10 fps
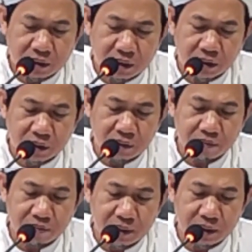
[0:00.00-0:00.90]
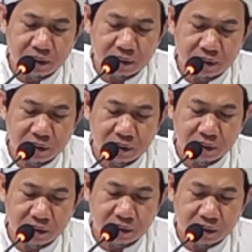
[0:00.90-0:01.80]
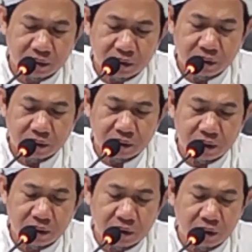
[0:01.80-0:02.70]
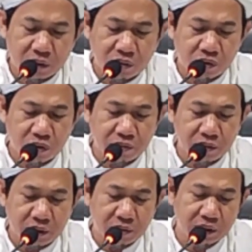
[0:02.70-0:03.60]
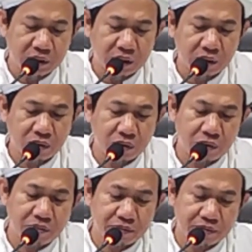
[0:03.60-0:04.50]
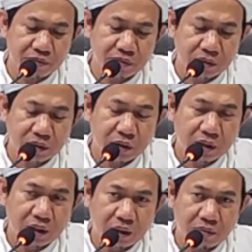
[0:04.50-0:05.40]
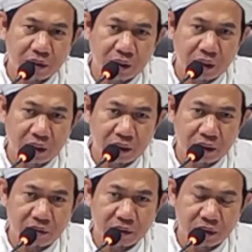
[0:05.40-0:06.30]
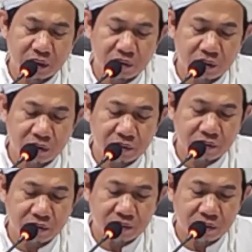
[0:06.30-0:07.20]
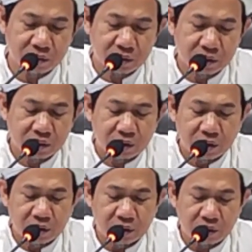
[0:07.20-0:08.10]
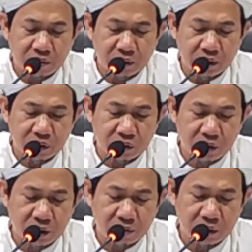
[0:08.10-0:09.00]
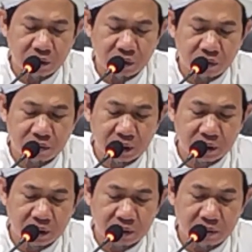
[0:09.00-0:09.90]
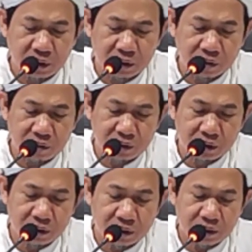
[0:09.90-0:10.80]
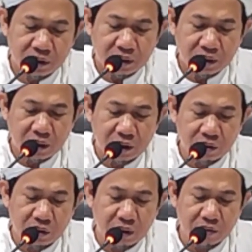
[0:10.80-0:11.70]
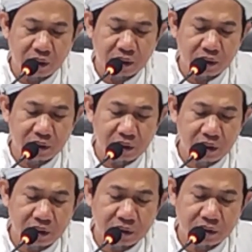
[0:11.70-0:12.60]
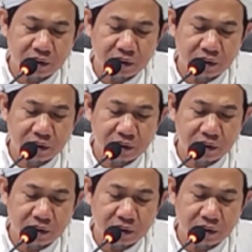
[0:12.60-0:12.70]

Tersimpan ya Jadi tertutupnya ya, Masih ketutup Sama kerangnya masih ketutup Samai tuha manzumatal baikuni aku namai dia